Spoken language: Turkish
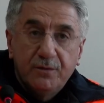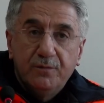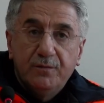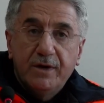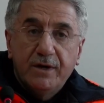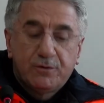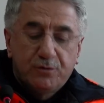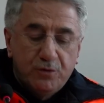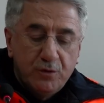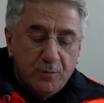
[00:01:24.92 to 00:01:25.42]

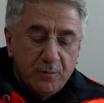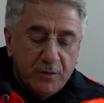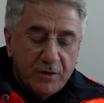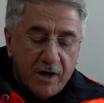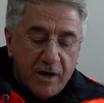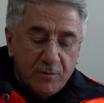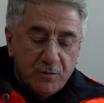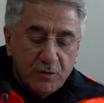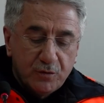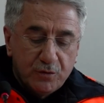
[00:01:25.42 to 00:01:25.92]
ve tüm
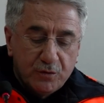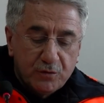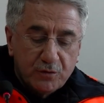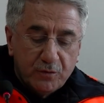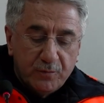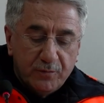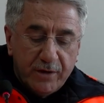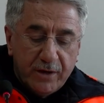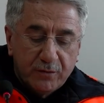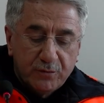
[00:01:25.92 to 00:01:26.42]
kamu
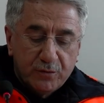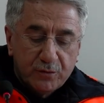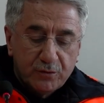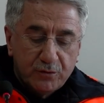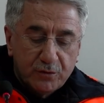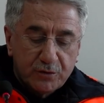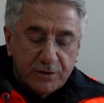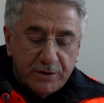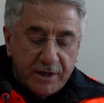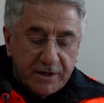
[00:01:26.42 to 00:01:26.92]
kurum ve
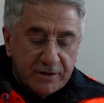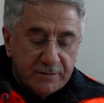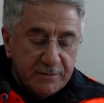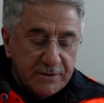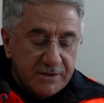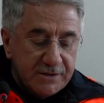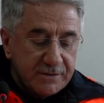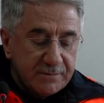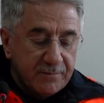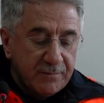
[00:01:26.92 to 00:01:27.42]

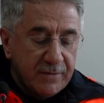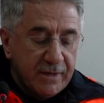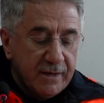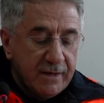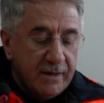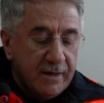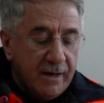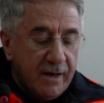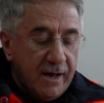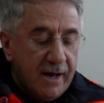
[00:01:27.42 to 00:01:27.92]
kuruluşlarımız
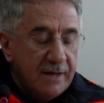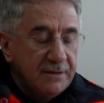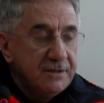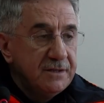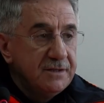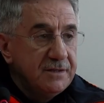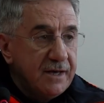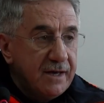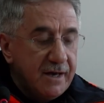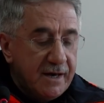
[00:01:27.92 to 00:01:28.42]

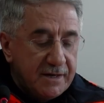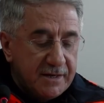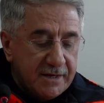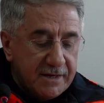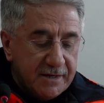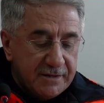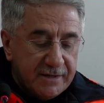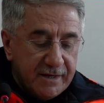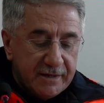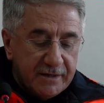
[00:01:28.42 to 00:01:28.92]
anında
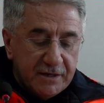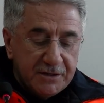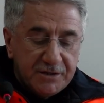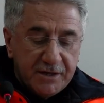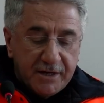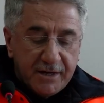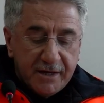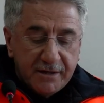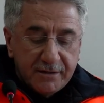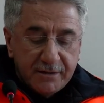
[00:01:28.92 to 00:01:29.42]
harekete
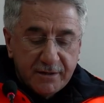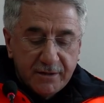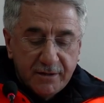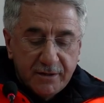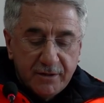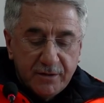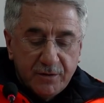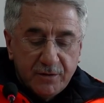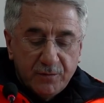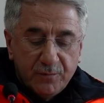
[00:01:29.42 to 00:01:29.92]
geçerek
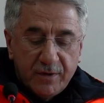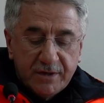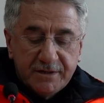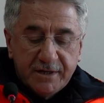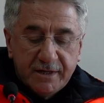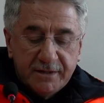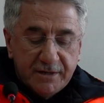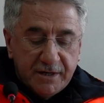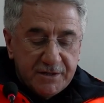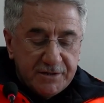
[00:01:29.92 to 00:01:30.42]

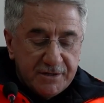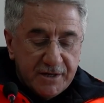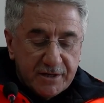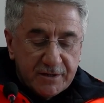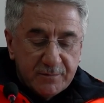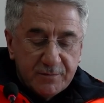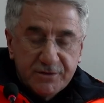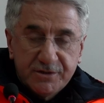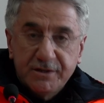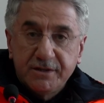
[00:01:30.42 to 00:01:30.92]

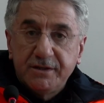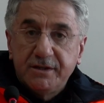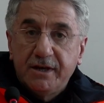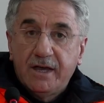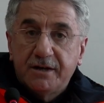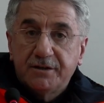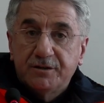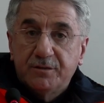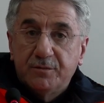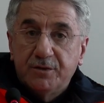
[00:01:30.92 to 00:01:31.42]
vatandaşlarımızın
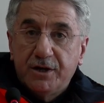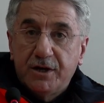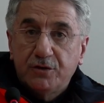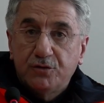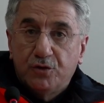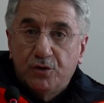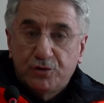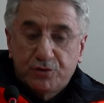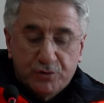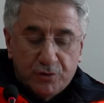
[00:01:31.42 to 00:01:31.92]
yardımına
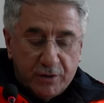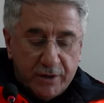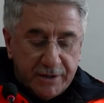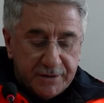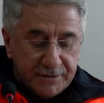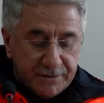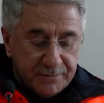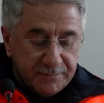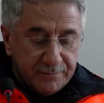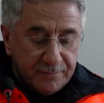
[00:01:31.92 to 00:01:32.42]

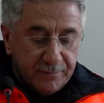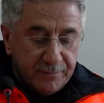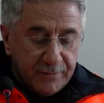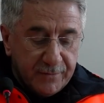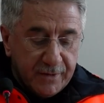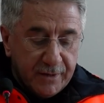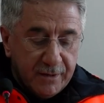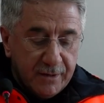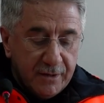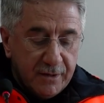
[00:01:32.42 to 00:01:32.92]
koştular.
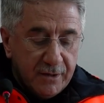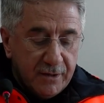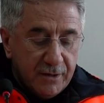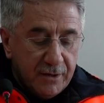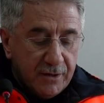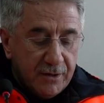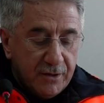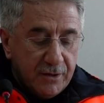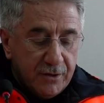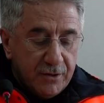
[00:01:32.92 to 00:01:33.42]

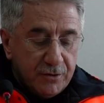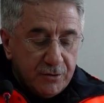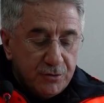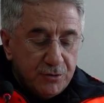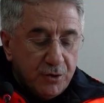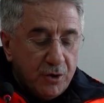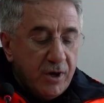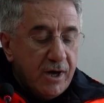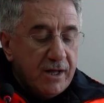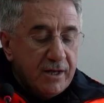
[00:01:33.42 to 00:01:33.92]

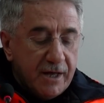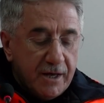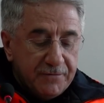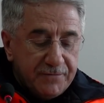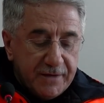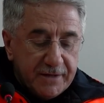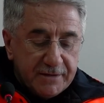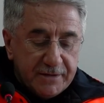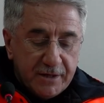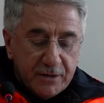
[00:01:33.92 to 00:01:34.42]
Doğal
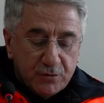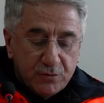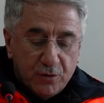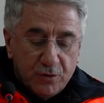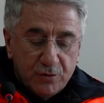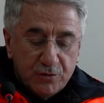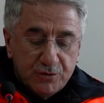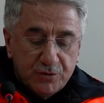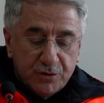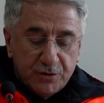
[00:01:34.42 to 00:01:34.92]
afetler
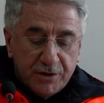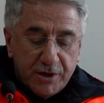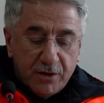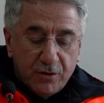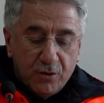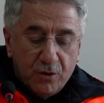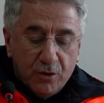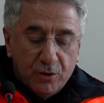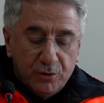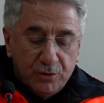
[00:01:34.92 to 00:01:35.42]
konusunda
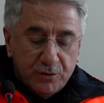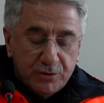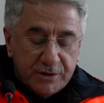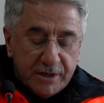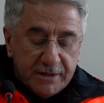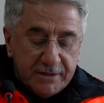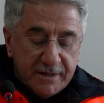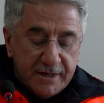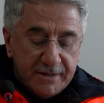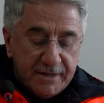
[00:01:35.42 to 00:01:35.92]

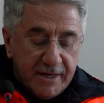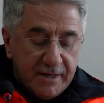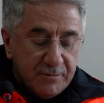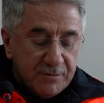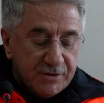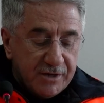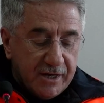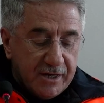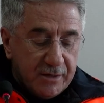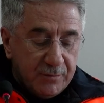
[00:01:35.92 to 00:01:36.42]
oldukça deneyim
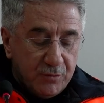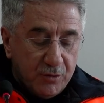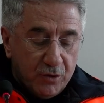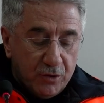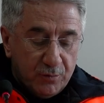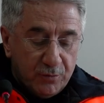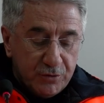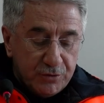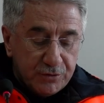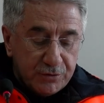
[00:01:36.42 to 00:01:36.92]
sahibi
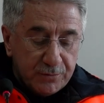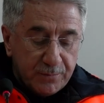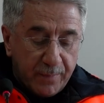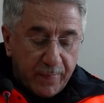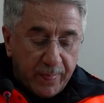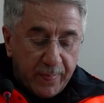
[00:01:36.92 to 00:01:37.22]
olmuş